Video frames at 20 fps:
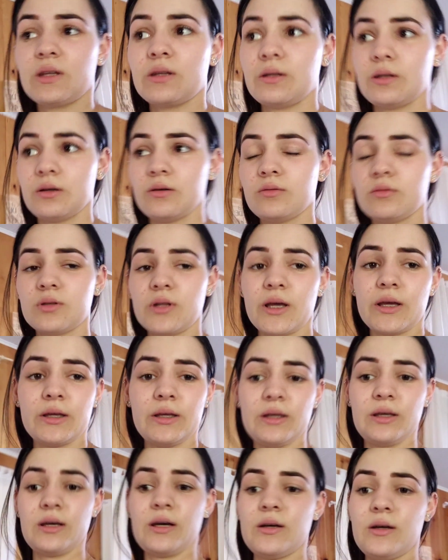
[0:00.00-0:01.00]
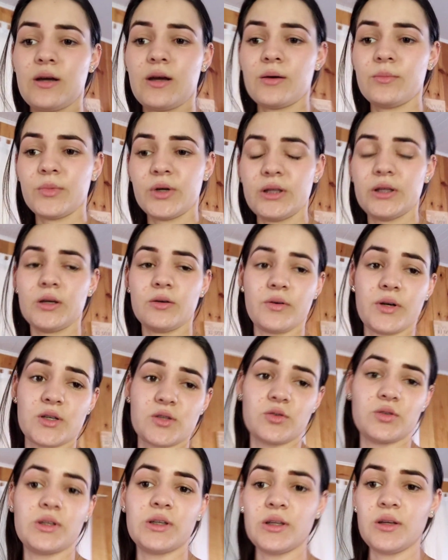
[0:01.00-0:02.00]
Então, daí, amanhã eu
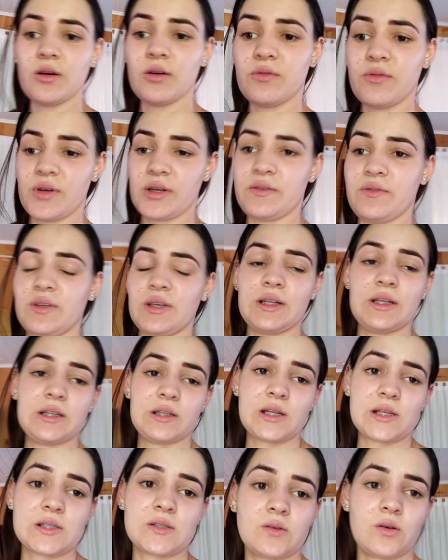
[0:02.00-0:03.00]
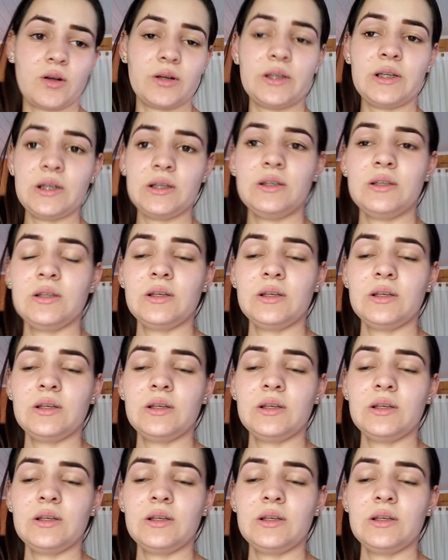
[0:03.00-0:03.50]
acho que o Daniel vai vir ali na sogra,